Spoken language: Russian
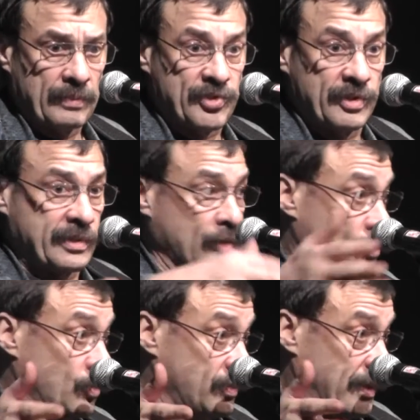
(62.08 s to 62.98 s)
там через
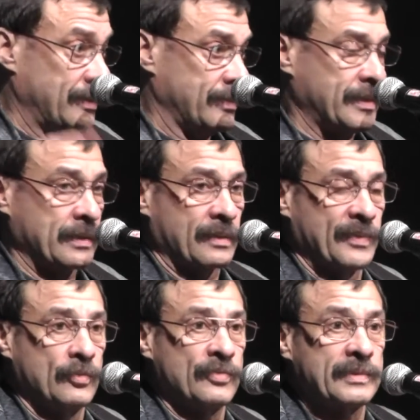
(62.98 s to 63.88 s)
дорогу буквально, в театр
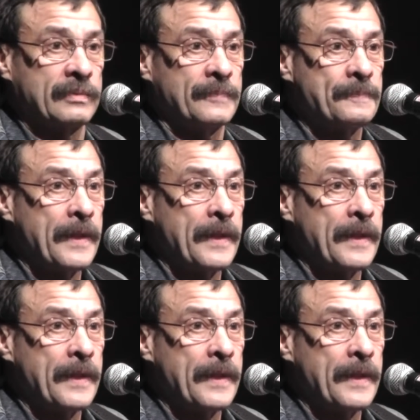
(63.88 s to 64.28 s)
Маяковского.